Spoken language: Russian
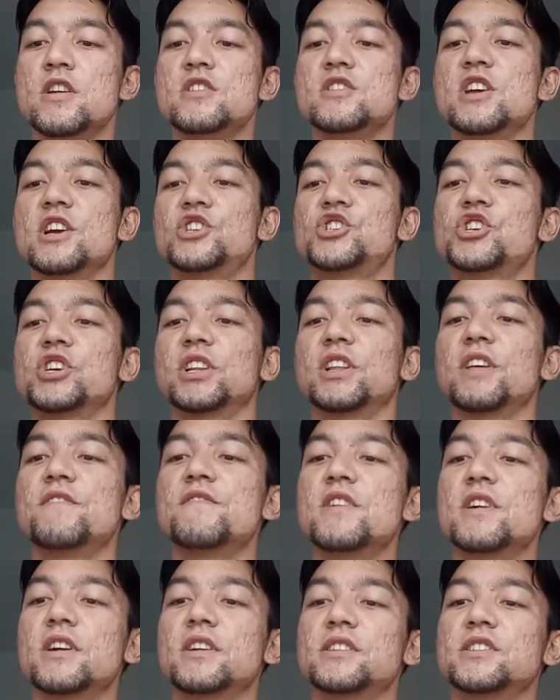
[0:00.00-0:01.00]
Я
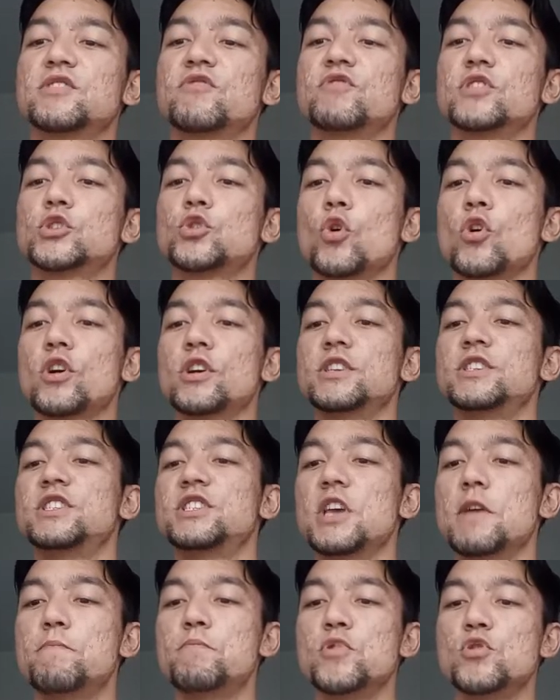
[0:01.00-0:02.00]
человек с высокой
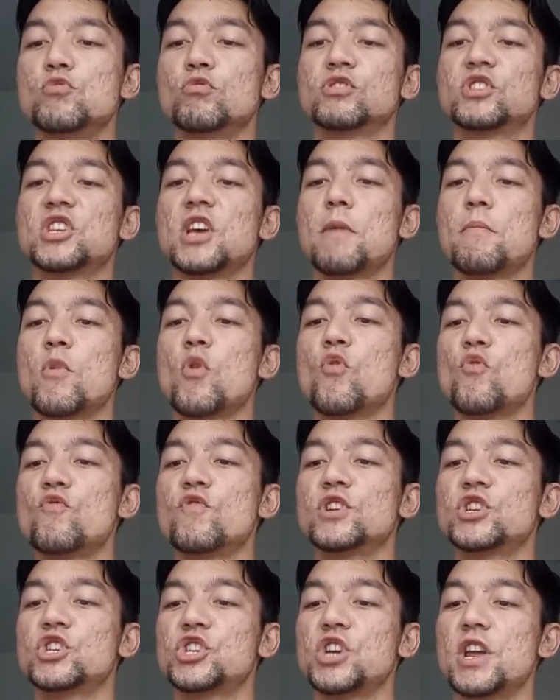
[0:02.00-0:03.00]
степенью
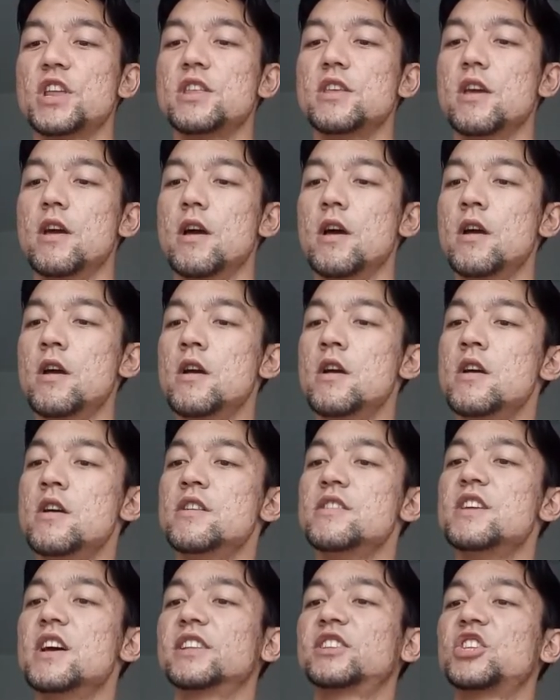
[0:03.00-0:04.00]
самоуважения.
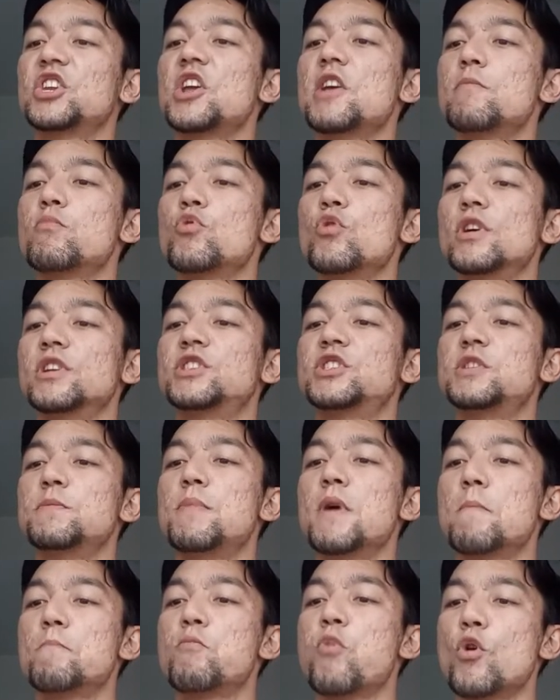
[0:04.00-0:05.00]
Я требую от
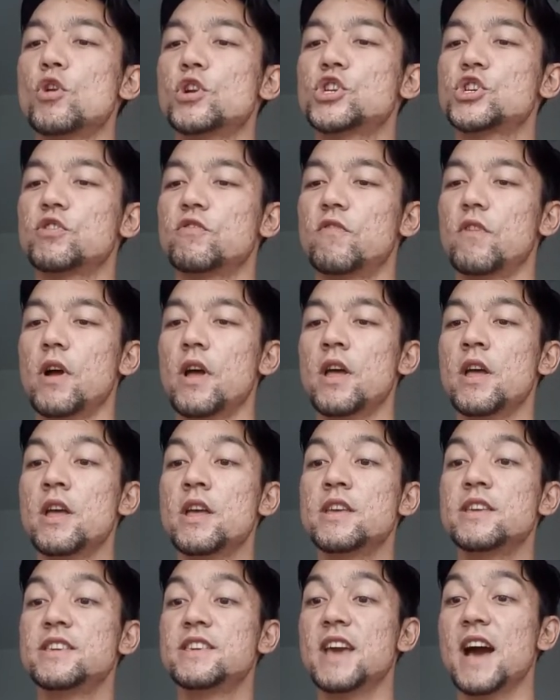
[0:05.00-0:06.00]
себя большего.
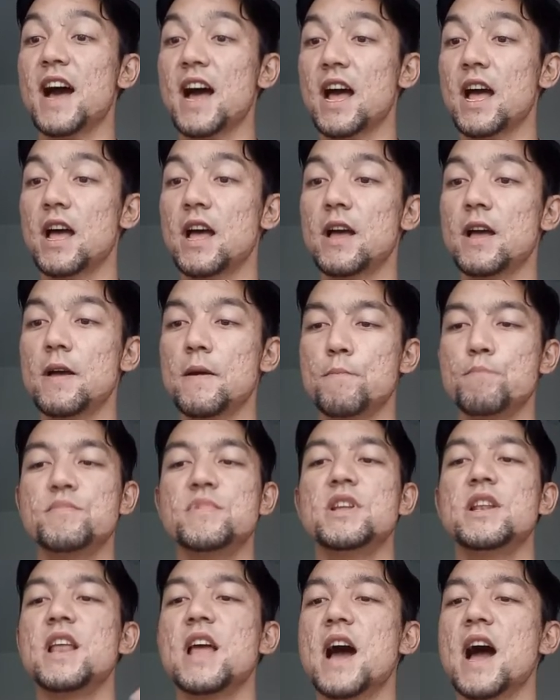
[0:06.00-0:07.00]
Я
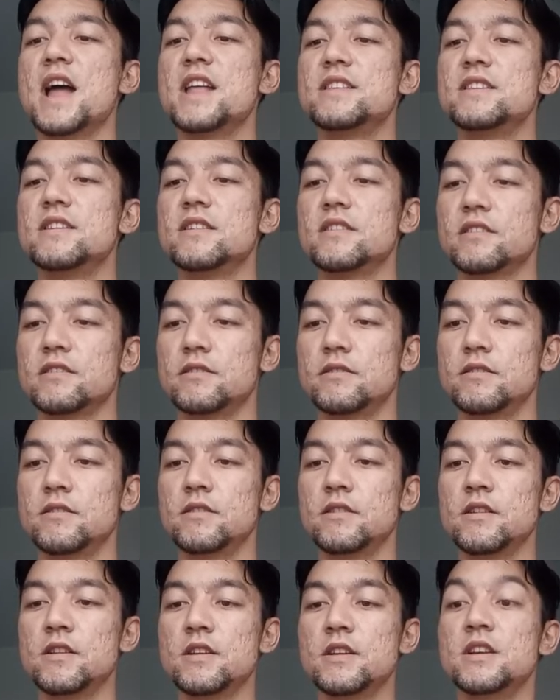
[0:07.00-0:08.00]
миллионер.
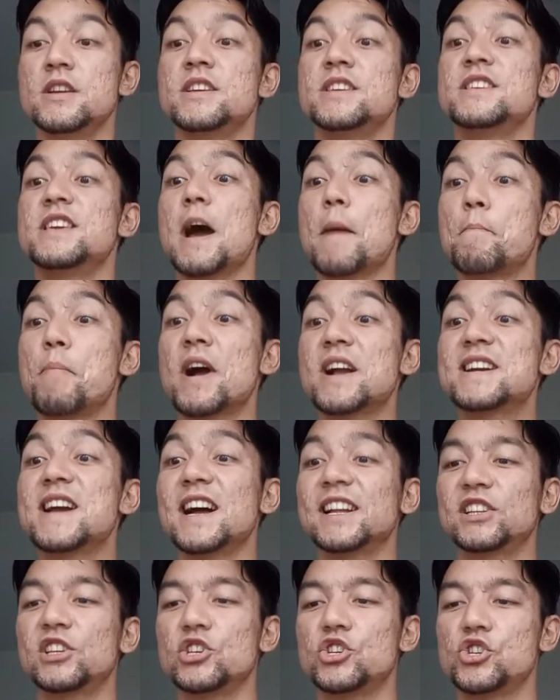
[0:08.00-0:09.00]
Я
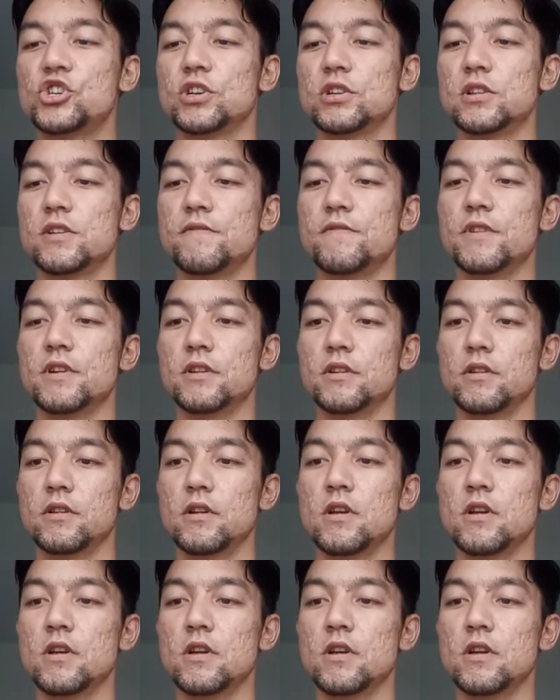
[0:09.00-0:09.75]
богатый человек.